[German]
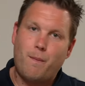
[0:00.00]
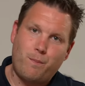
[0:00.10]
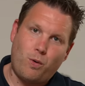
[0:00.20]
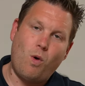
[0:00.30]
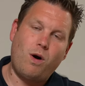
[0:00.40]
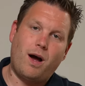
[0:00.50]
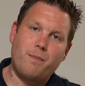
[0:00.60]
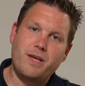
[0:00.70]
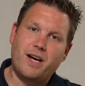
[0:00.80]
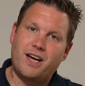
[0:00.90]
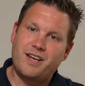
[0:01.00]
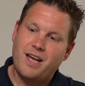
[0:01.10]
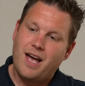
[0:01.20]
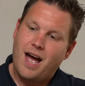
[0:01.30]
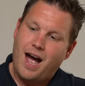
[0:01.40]
programmieren,
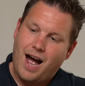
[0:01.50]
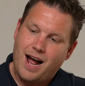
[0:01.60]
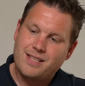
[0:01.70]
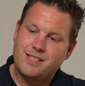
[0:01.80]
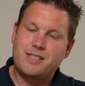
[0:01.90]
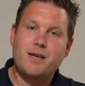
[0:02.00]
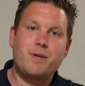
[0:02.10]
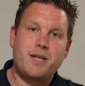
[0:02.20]
als es hier mit